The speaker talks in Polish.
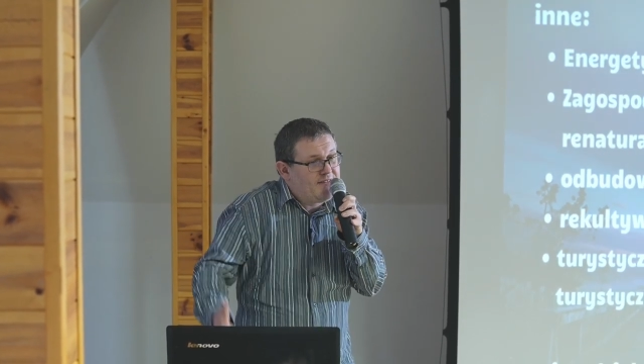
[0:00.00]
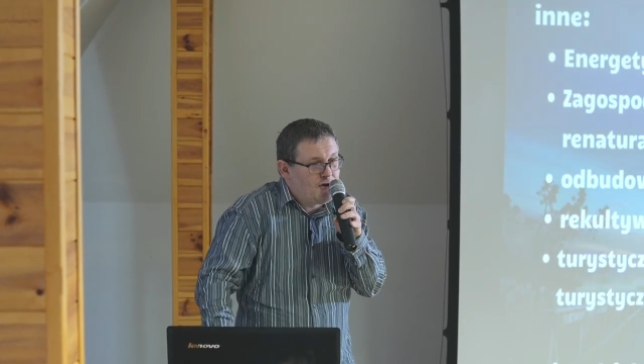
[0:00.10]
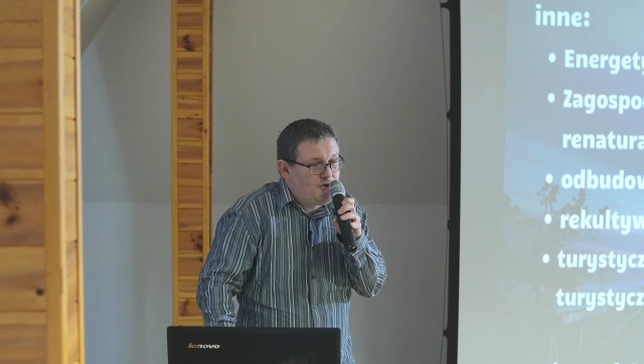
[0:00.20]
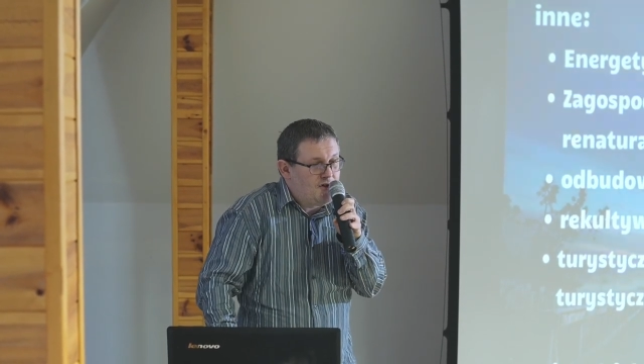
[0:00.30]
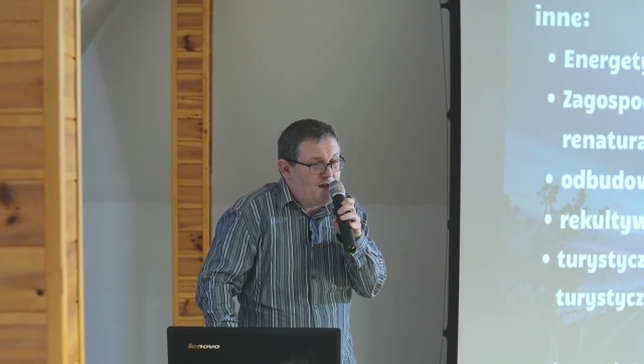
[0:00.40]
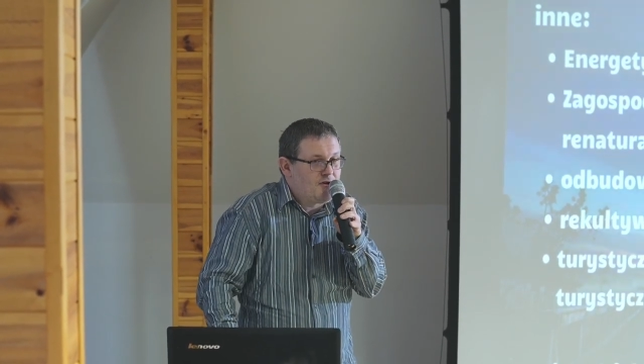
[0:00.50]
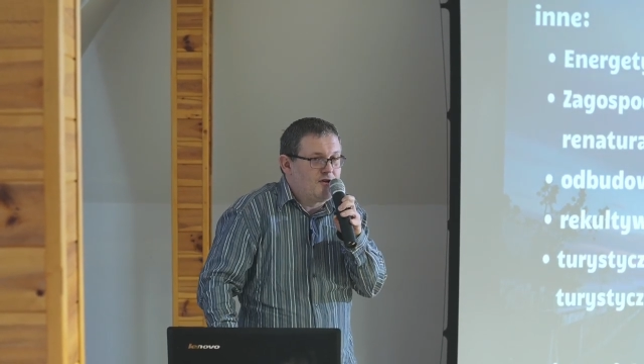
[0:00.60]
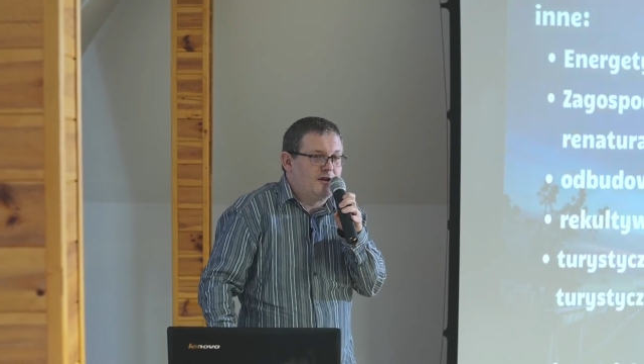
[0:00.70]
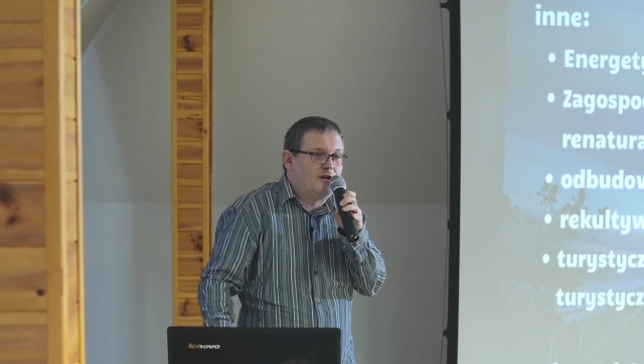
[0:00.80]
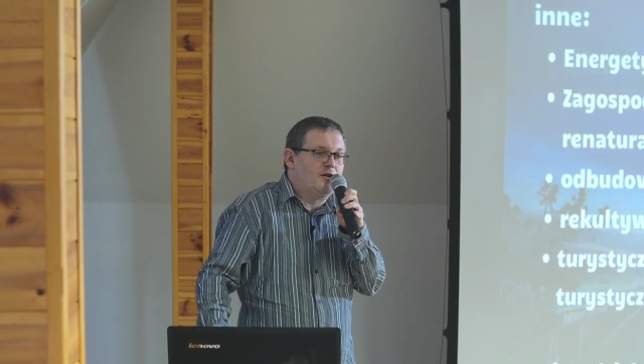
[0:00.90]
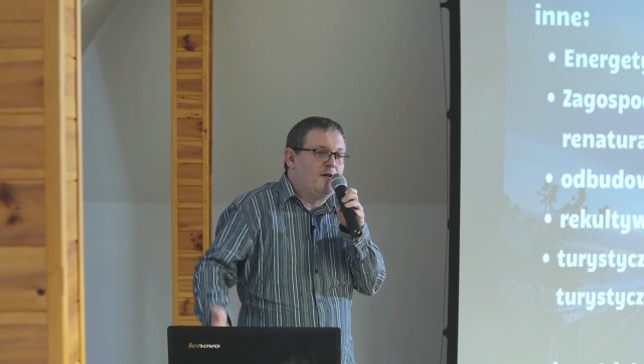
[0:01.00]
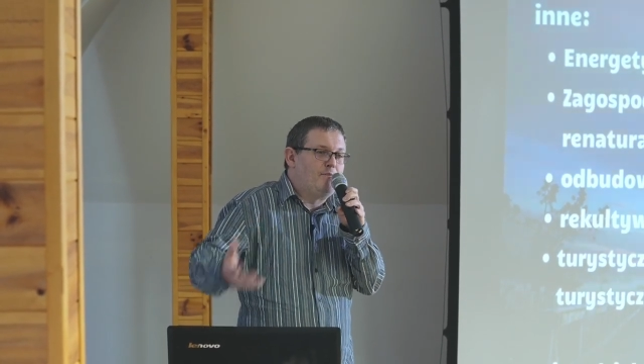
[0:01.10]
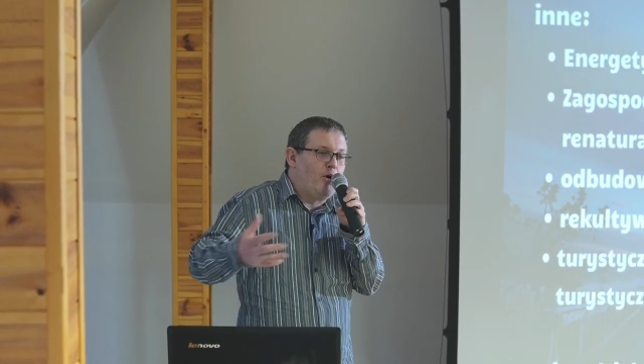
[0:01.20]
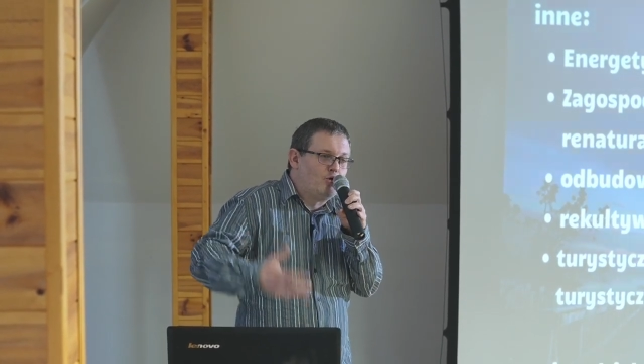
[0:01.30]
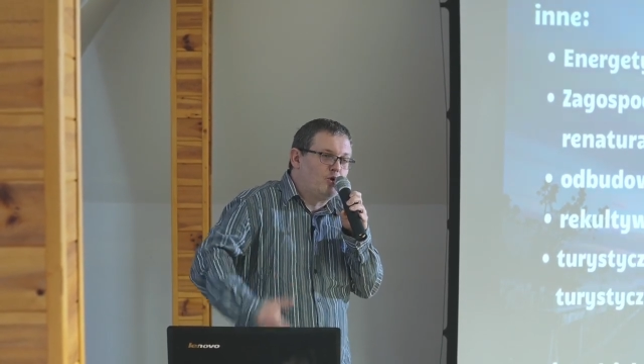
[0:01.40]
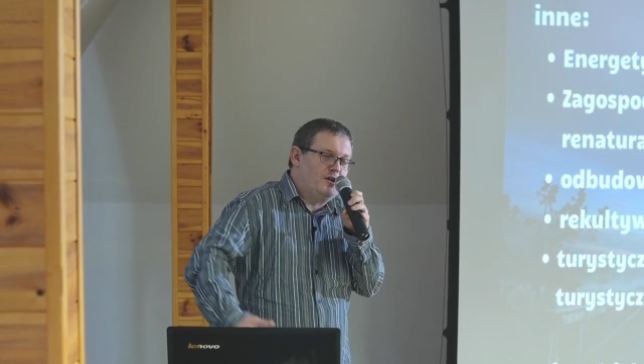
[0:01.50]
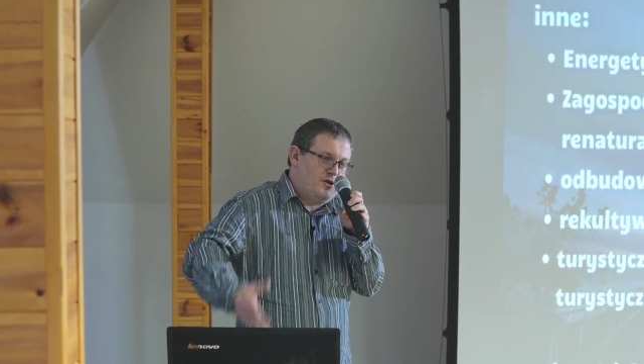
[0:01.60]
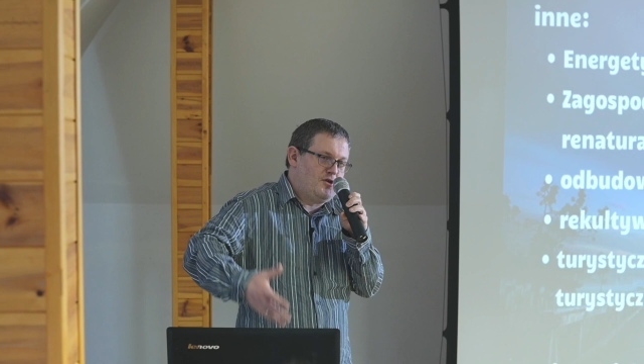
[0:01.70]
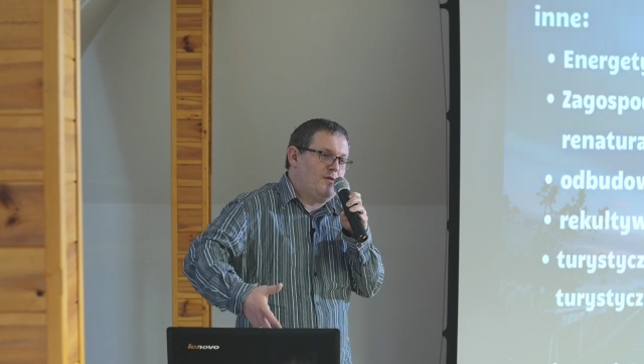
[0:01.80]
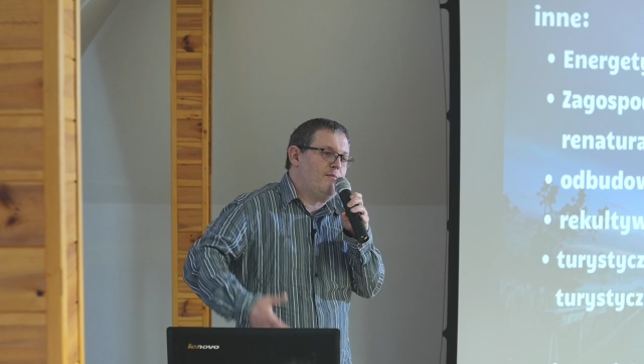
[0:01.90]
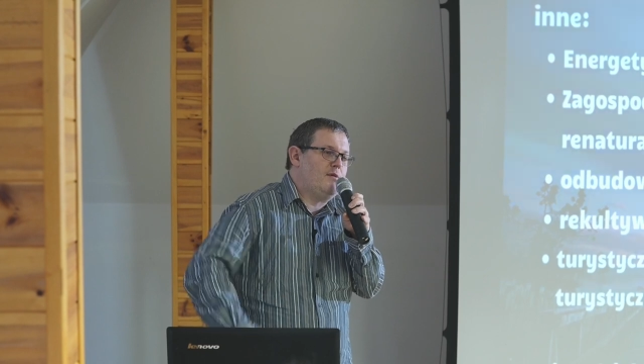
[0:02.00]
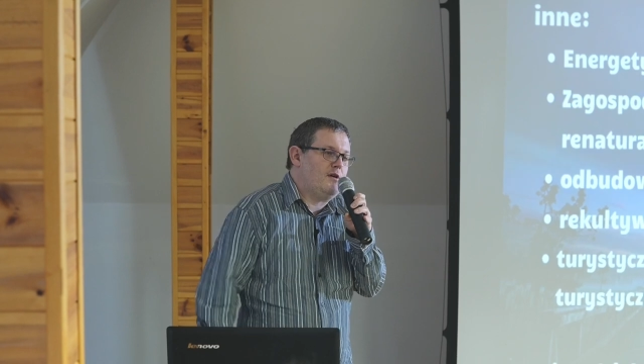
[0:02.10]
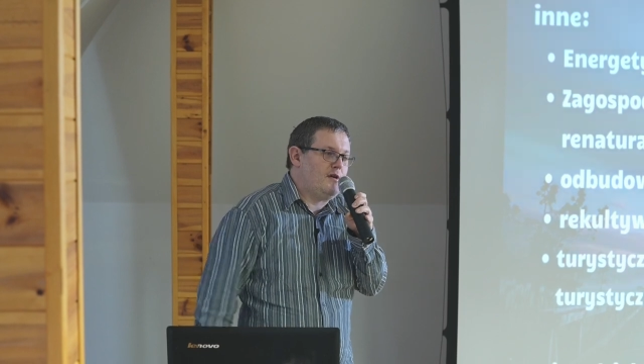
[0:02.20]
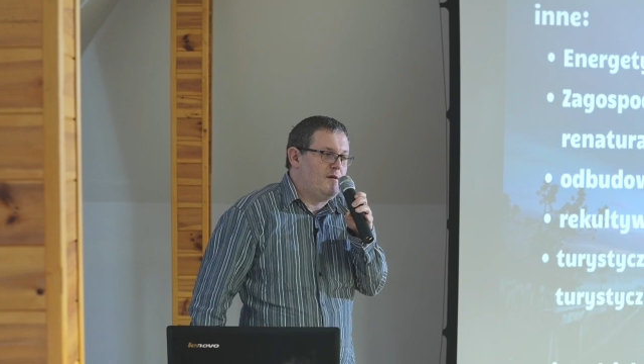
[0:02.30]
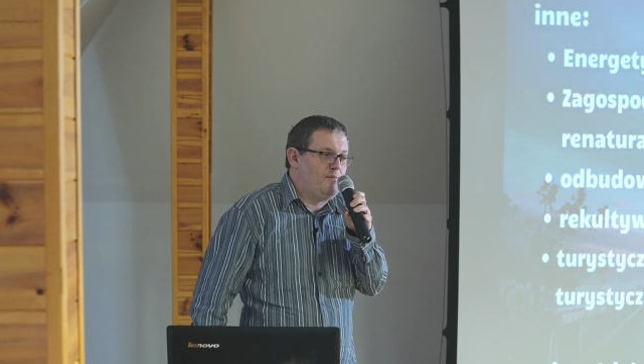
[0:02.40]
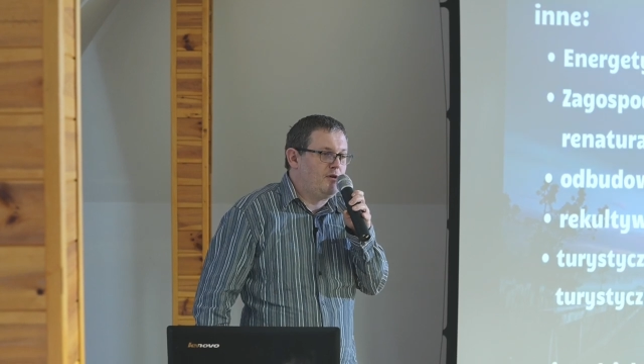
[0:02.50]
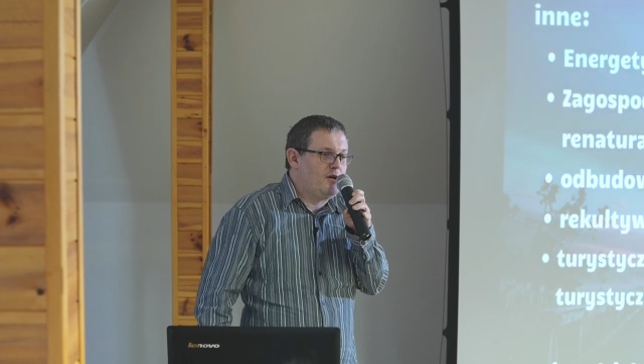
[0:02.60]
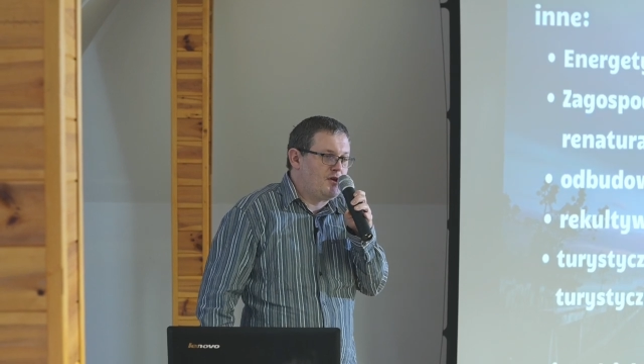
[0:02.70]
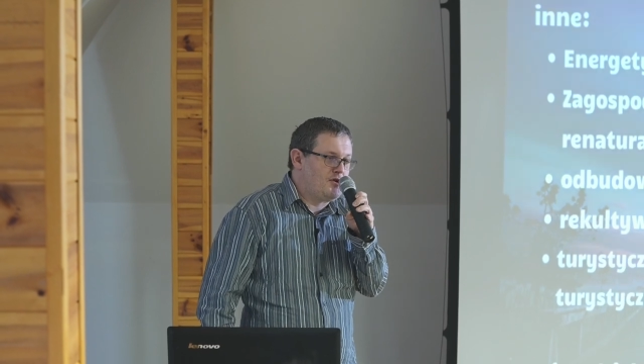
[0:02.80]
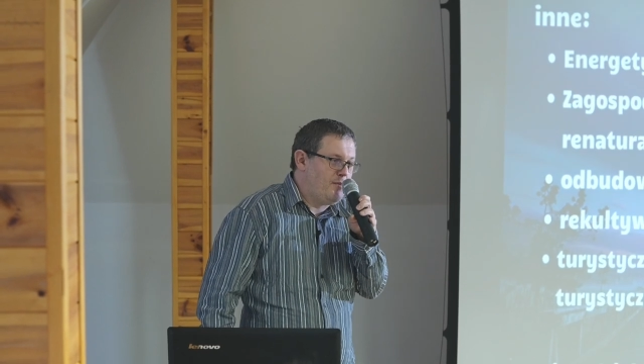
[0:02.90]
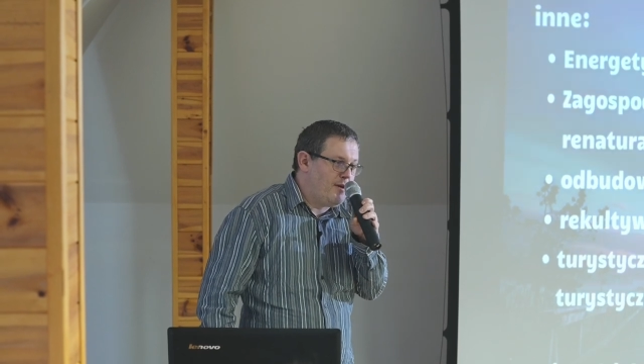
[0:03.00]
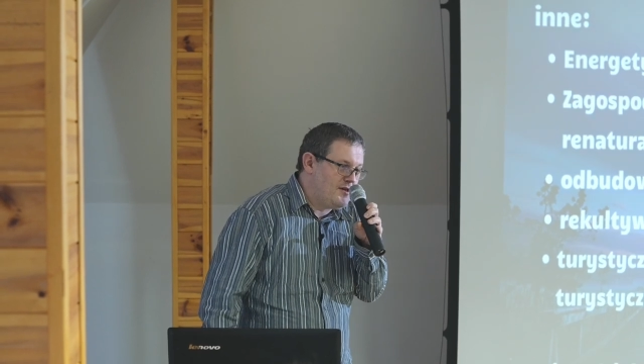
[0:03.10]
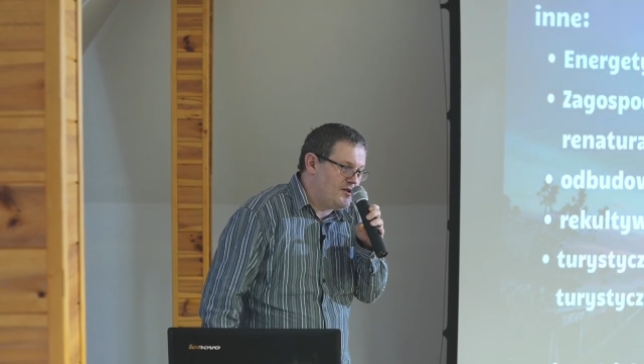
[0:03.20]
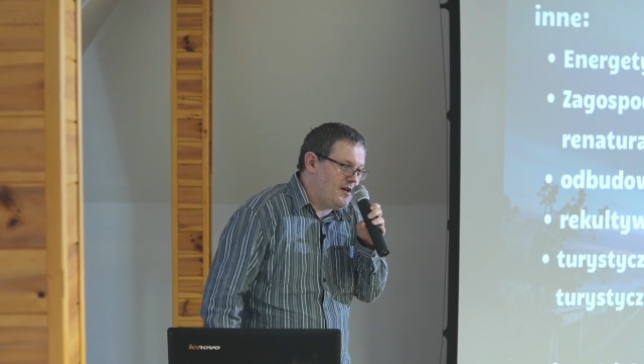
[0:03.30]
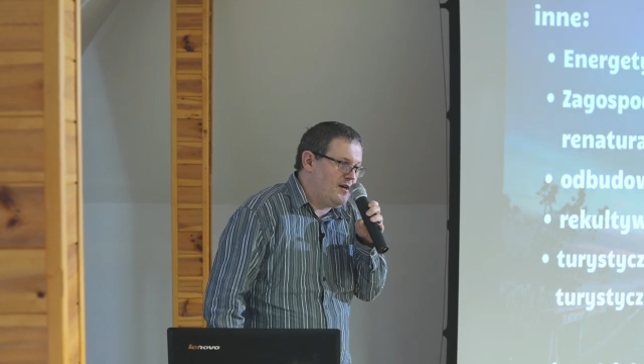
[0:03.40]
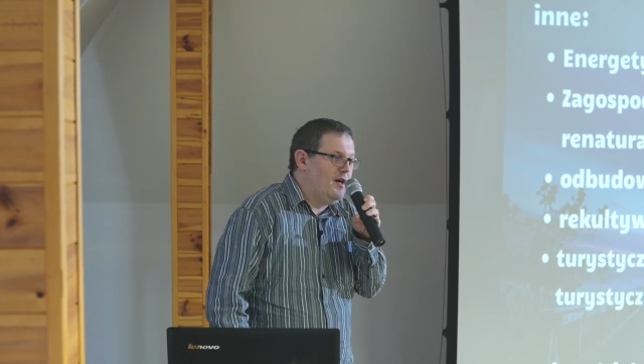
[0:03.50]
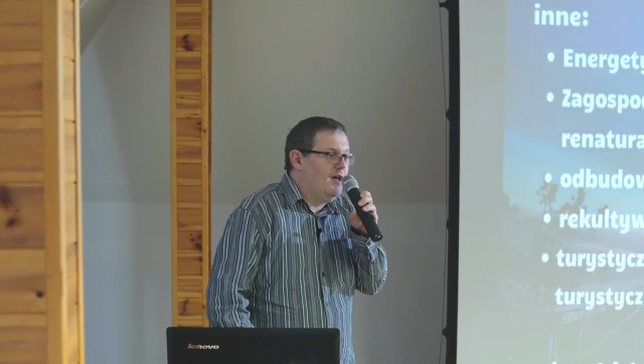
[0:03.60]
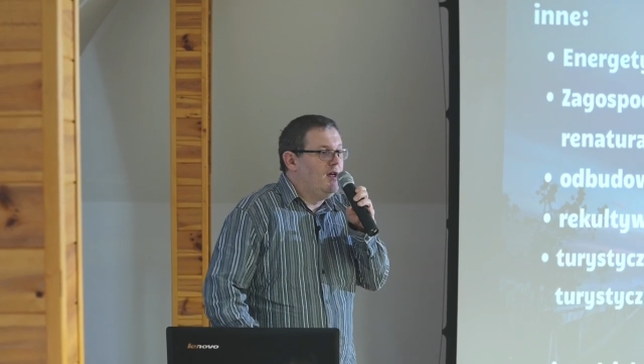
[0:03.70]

tak czy inaczej regionem pogórniczym y, po jeziorze będzie.